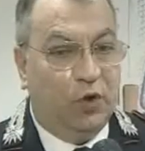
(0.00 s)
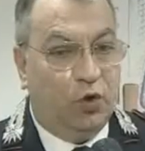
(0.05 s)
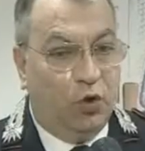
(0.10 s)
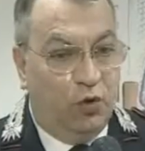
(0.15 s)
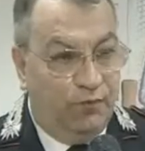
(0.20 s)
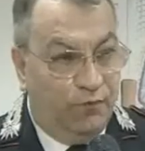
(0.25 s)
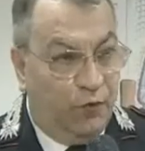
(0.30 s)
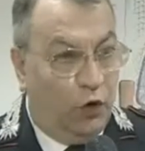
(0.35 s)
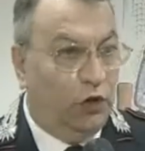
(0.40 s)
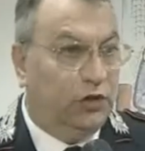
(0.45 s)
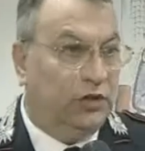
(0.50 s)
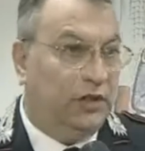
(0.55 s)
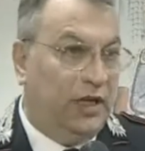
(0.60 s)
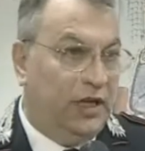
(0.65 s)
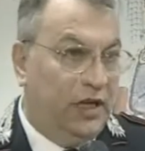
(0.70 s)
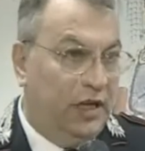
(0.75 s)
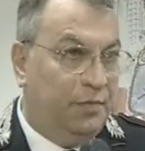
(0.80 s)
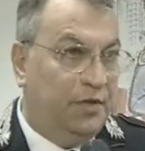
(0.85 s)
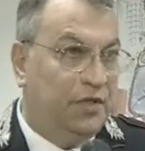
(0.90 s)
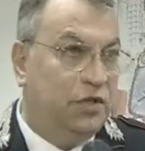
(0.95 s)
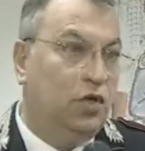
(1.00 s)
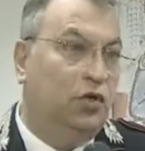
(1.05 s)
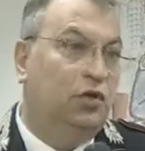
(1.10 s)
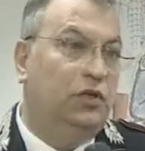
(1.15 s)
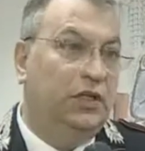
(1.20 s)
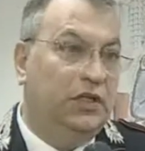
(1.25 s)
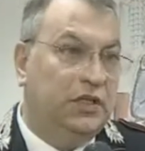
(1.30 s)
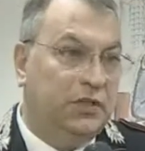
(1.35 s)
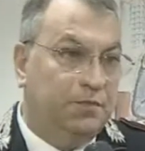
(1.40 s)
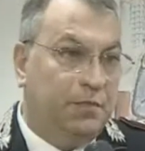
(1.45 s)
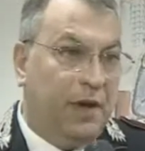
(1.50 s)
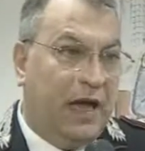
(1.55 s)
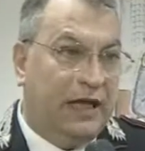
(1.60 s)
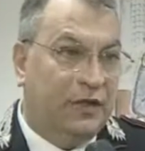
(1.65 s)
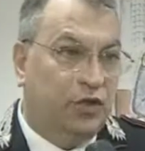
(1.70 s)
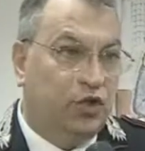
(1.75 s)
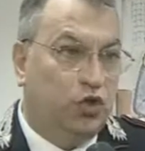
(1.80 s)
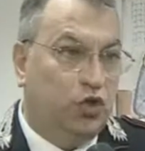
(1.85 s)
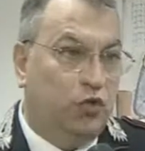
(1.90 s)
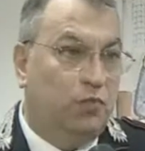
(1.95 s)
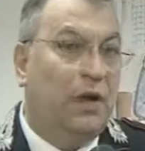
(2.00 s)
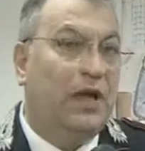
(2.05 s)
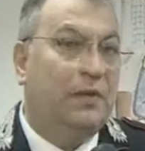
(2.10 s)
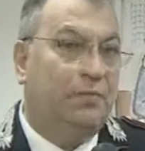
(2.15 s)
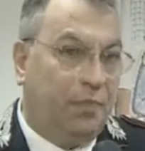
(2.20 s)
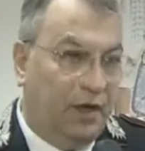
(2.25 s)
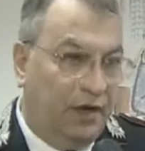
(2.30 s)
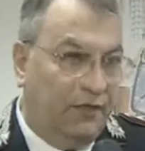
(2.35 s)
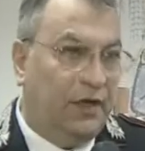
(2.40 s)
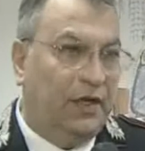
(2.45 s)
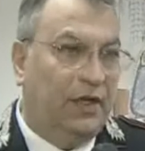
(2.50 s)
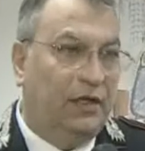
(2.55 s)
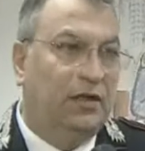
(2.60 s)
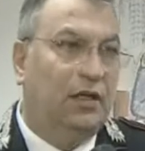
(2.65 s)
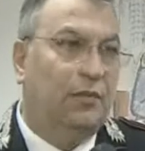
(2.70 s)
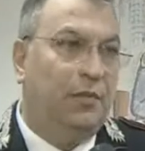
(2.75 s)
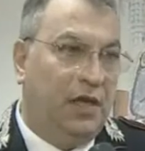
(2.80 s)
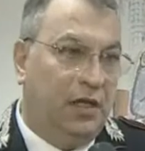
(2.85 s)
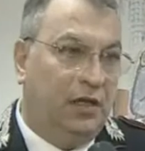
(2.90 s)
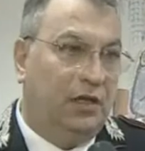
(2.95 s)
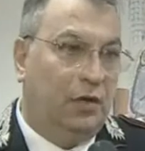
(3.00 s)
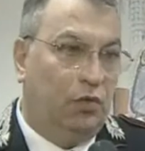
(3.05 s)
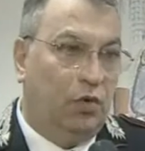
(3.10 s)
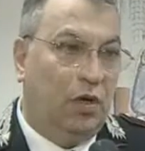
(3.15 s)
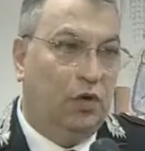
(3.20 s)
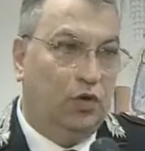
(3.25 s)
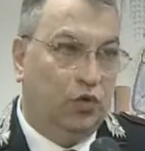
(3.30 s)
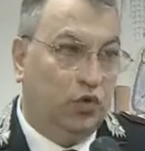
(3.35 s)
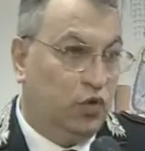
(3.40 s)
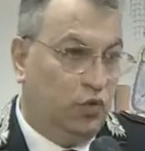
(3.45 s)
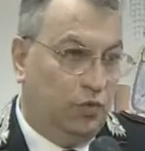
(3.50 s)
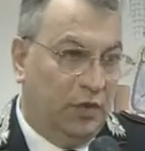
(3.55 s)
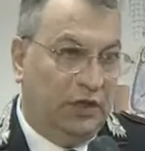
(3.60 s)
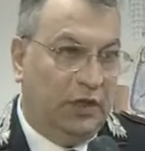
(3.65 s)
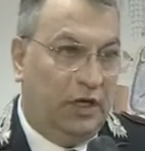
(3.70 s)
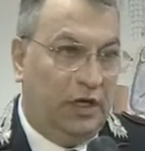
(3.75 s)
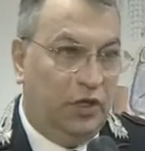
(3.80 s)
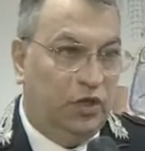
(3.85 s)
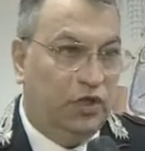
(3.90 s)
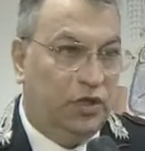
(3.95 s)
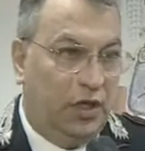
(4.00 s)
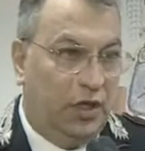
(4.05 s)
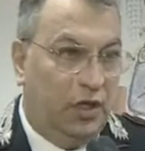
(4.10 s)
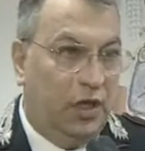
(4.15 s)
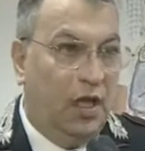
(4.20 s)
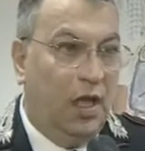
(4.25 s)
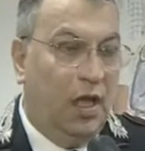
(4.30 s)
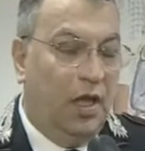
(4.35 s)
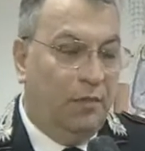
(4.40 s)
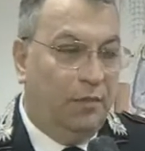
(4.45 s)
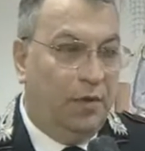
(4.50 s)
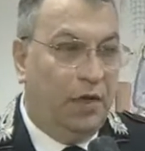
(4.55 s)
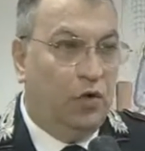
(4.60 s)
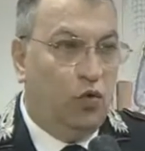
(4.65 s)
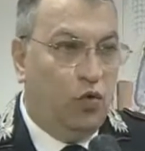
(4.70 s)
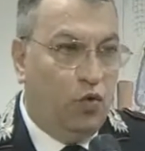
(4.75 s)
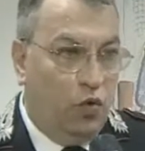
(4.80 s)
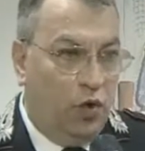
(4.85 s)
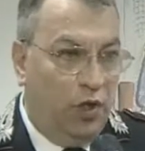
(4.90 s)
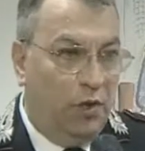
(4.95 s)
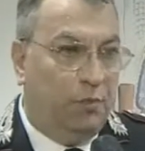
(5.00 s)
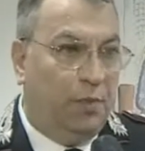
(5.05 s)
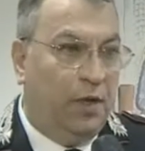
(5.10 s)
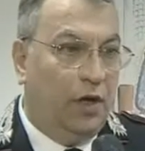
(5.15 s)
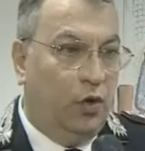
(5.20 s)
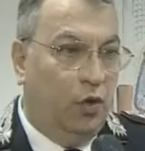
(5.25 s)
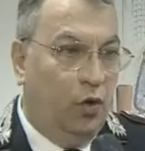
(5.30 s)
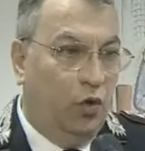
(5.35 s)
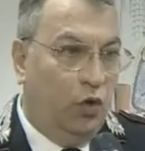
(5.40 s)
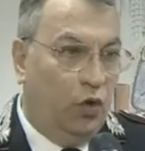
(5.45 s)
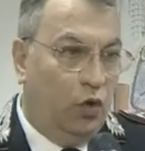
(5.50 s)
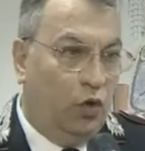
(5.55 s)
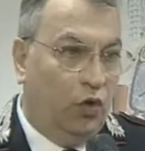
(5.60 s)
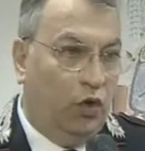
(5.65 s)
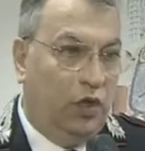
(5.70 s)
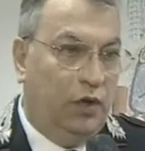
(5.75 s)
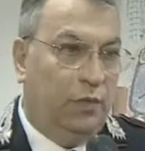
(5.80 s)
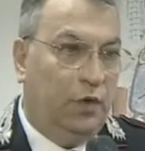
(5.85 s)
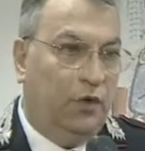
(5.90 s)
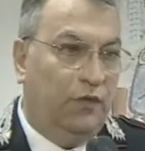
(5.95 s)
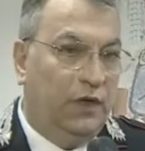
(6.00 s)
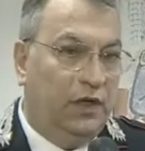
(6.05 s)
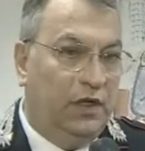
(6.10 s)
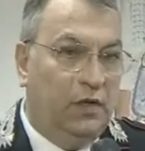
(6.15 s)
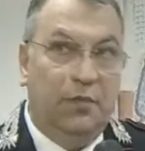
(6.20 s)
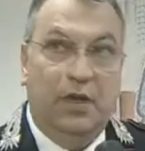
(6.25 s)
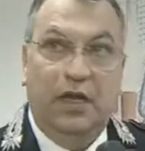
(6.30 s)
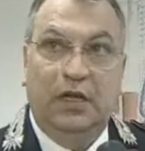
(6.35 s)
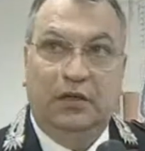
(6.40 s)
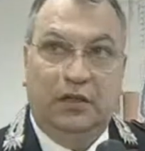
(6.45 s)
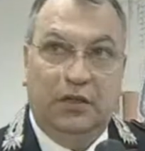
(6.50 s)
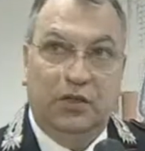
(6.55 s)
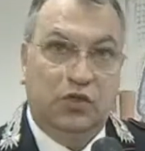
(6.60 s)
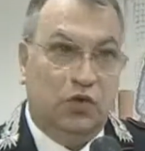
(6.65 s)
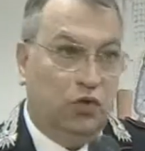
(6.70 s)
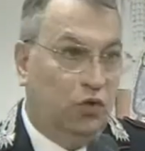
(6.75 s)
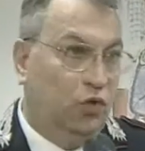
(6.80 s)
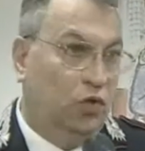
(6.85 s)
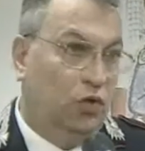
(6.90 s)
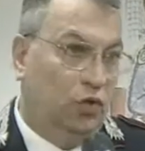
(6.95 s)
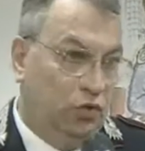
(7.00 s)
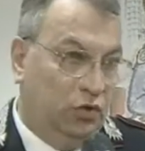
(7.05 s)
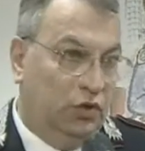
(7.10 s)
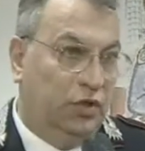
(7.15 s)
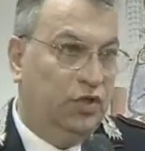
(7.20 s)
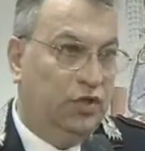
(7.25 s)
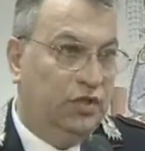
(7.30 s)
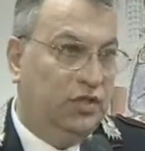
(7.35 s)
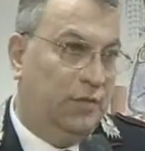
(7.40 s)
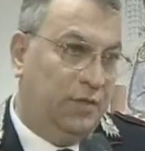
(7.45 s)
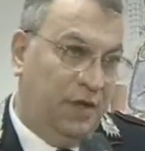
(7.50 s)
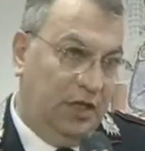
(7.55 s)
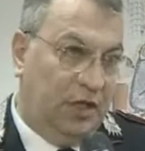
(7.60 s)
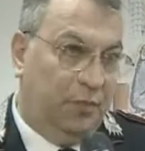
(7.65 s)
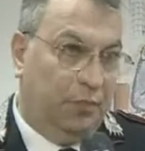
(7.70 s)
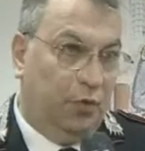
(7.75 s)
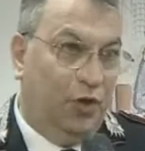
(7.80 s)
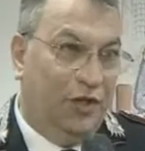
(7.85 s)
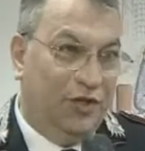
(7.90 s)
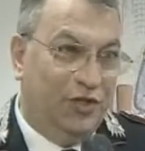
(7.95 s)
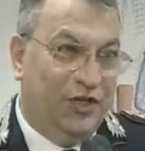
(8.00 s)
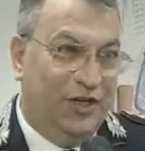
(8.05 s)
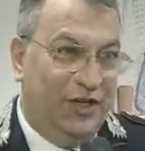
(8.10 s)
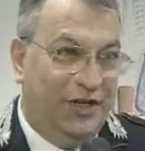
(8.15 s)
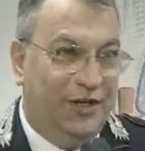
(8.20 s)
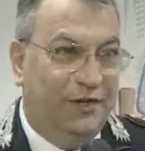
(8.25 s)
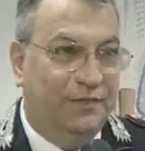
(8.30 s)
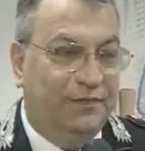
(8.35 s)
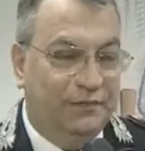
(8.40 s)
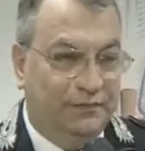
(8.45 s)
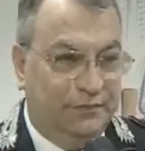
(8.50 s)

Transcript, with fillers: coinvolta in episodi di spaccio ma è prevalentemente una consumatrice, per cui per loro i provvedimenti sono decisamente più leggeri.